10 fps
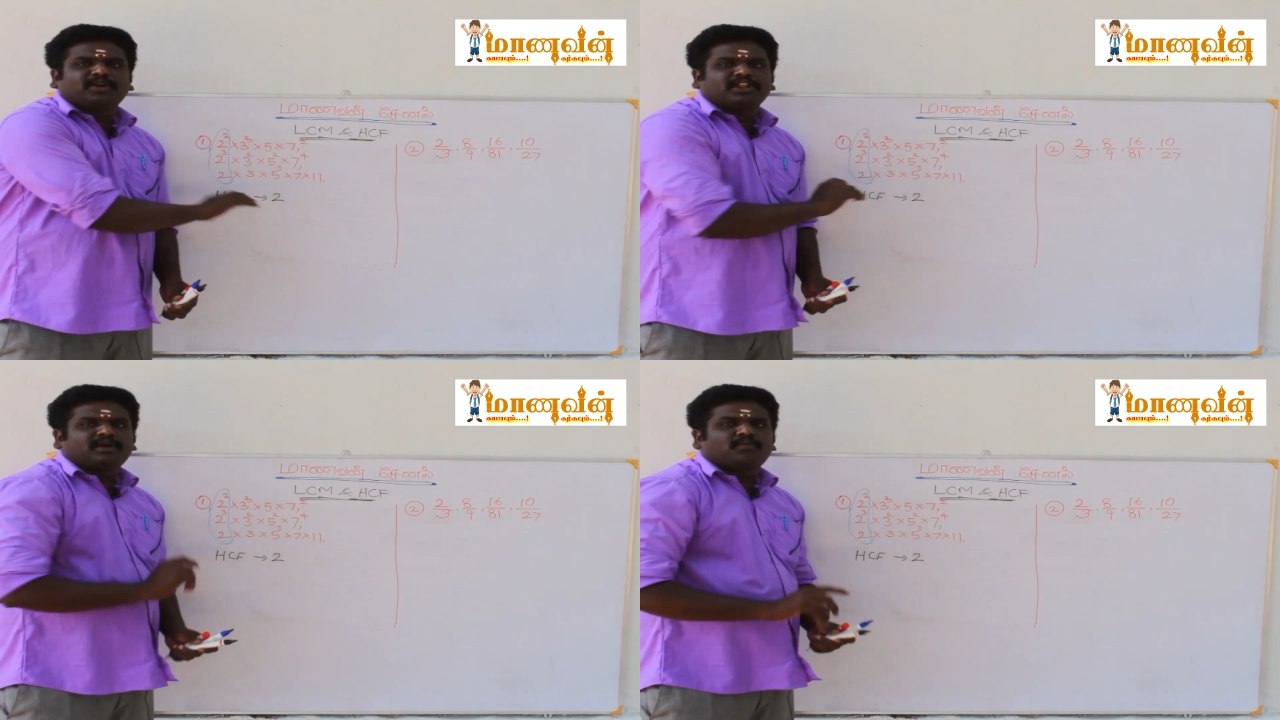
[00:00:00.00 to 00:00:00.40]

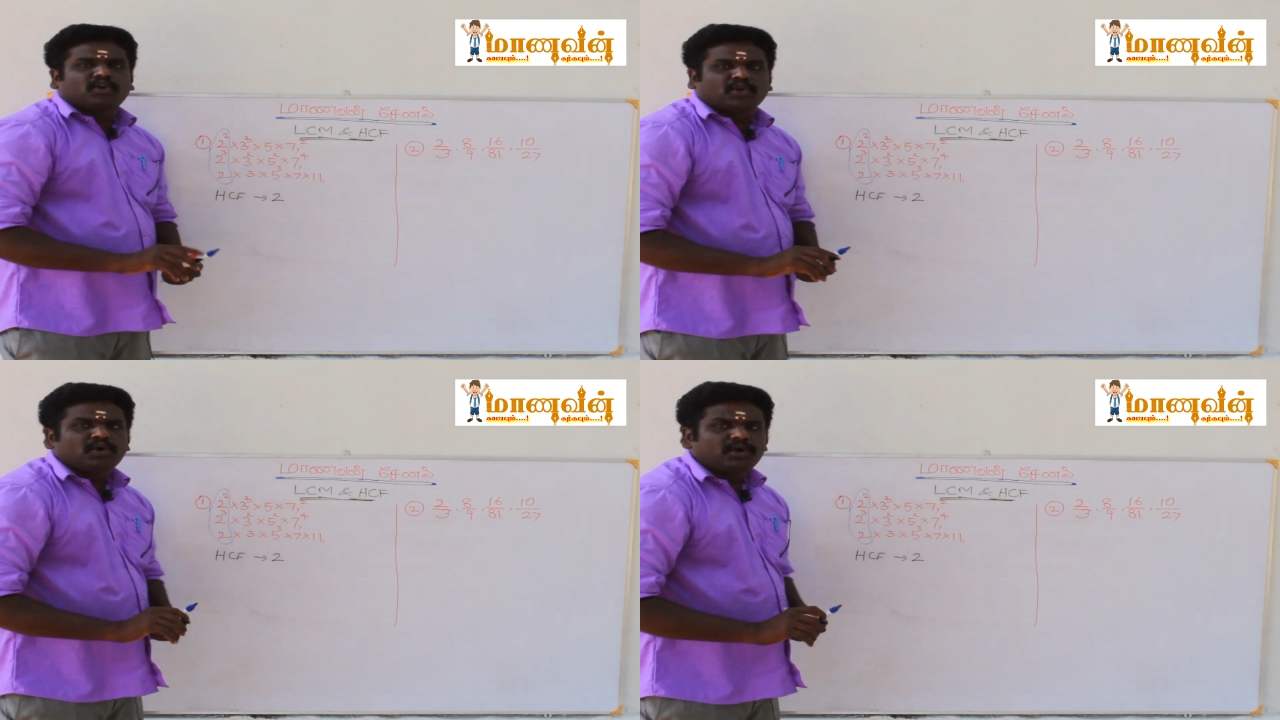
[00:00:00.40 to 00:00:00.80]
ரெண்டு
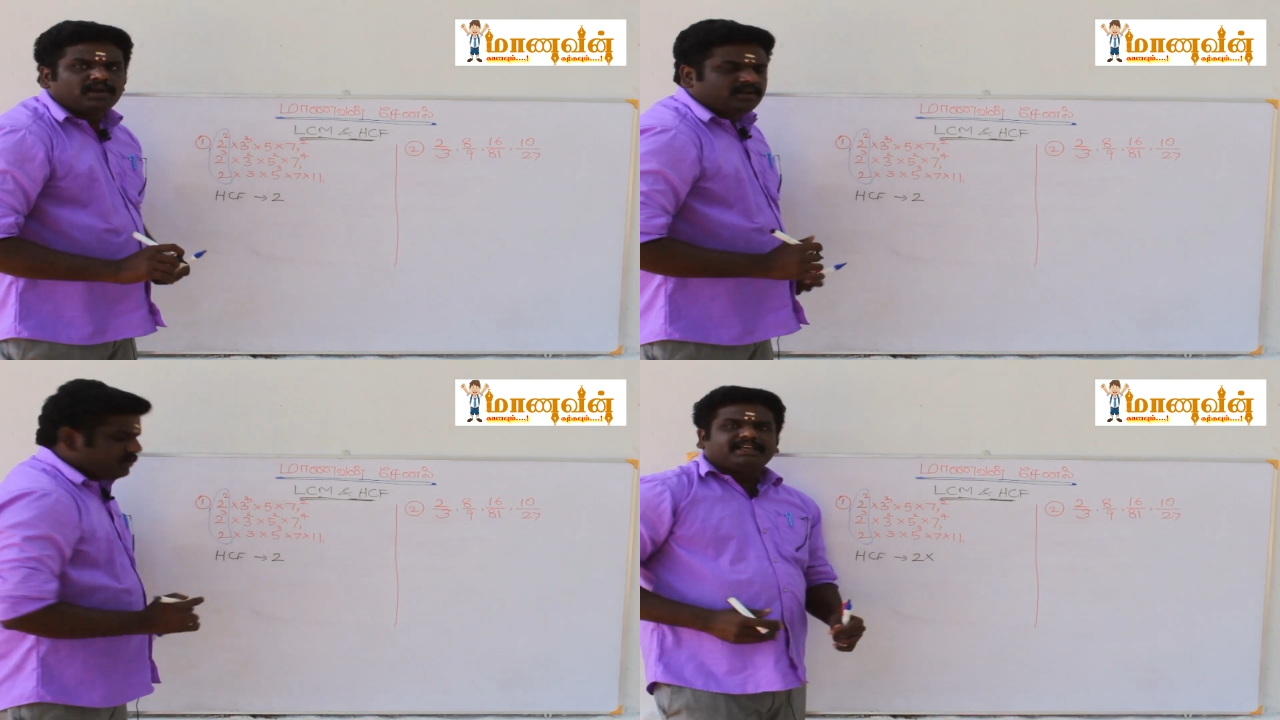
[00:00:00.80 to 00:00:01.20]
மட்டும்தான்
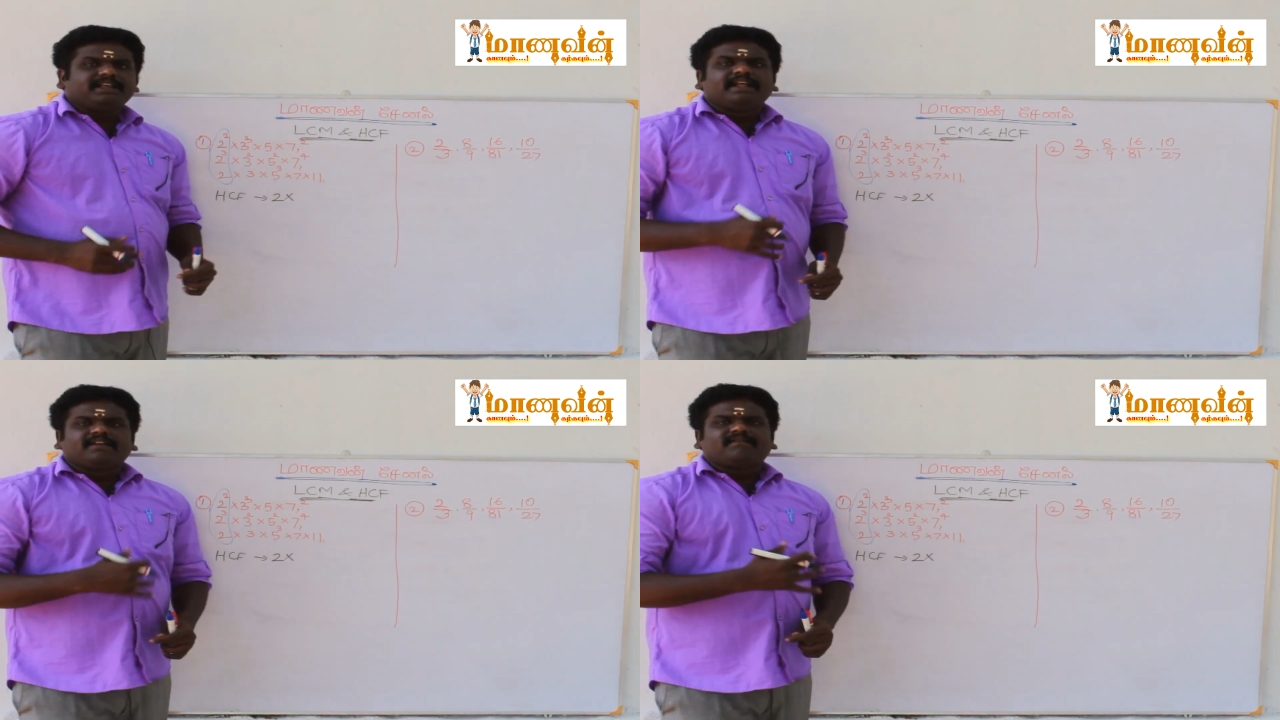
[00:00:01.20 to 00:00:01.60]
போடணும்
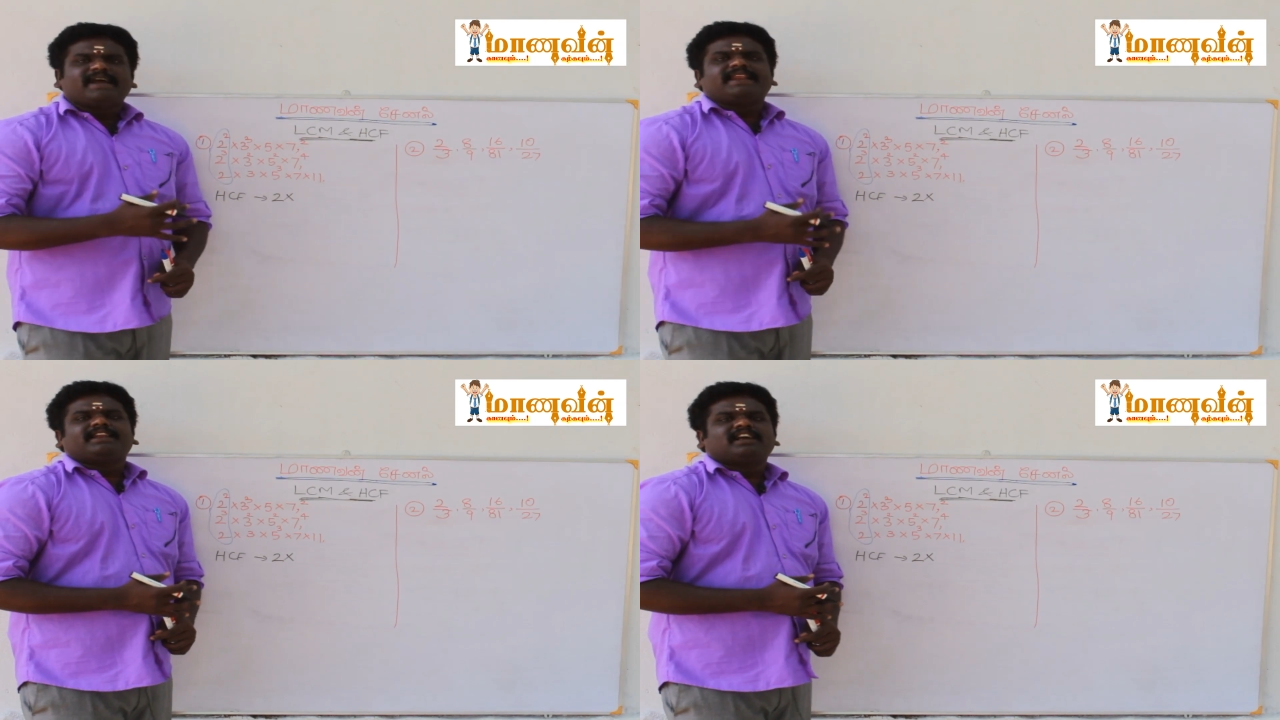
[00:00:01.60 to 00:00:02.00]
இன்ட்டு
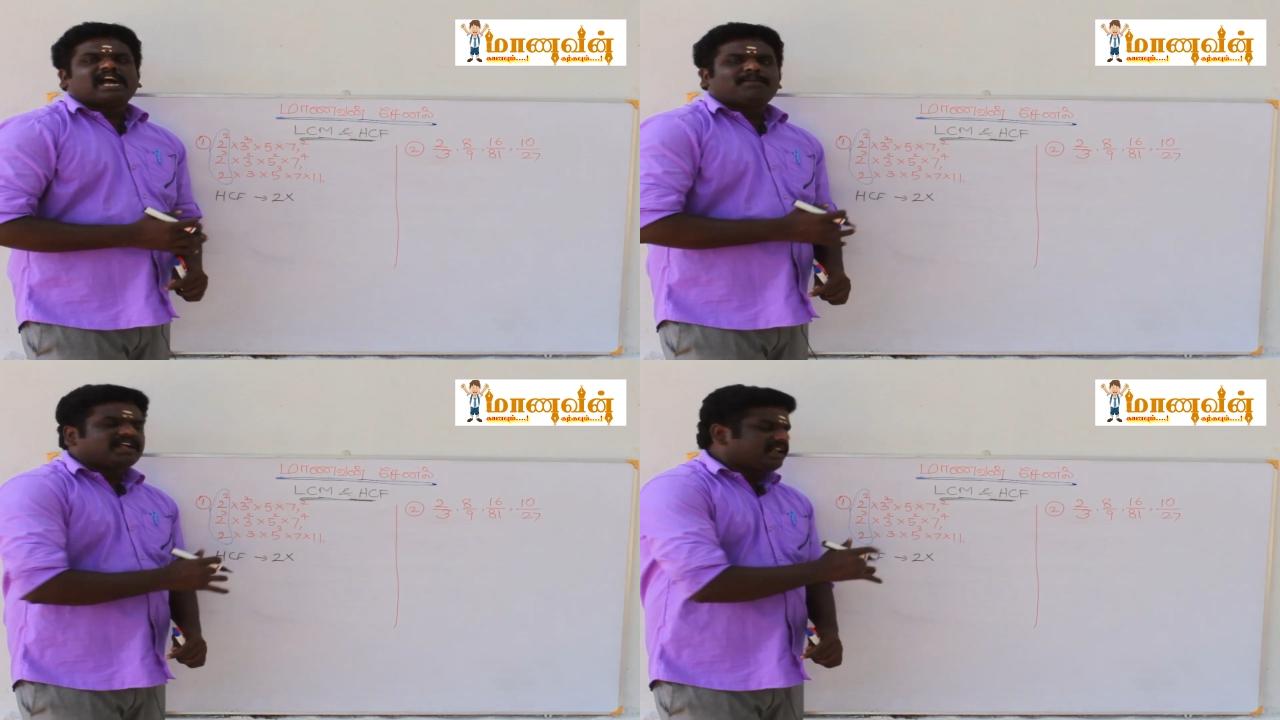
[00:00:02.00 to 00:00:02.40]
வேறு
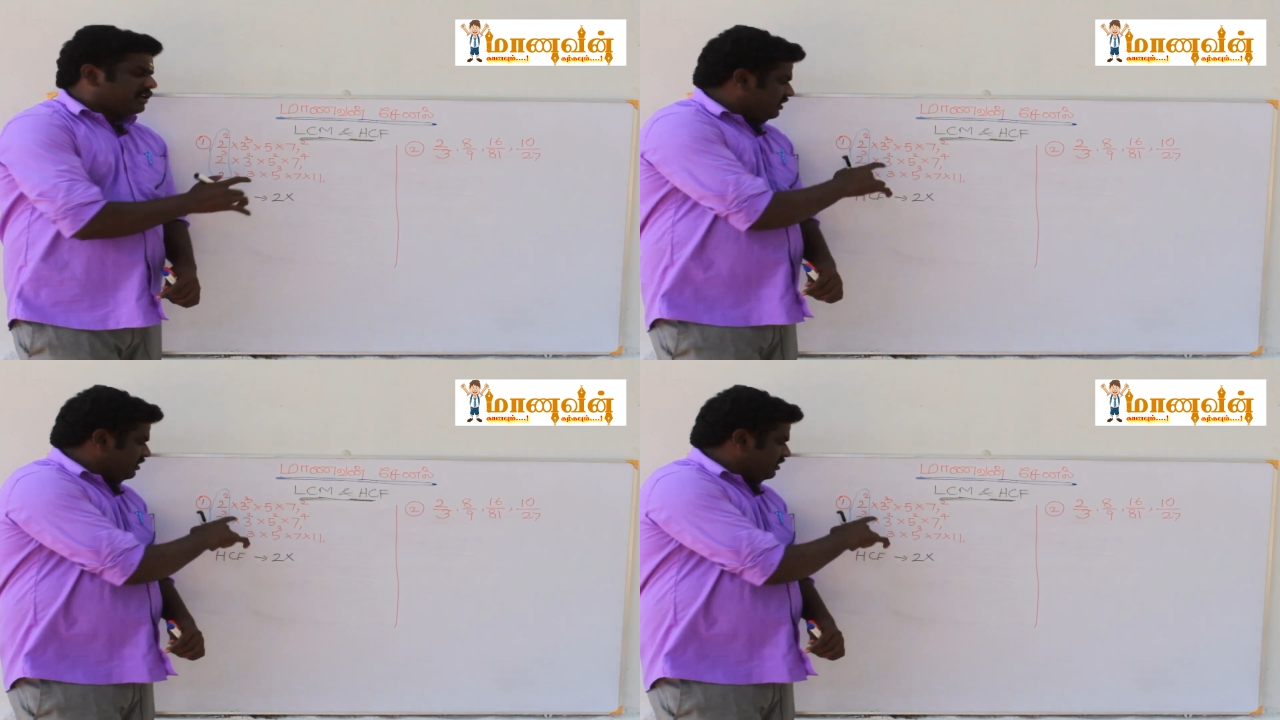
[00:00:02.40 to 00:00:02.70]
என்ன காமனாக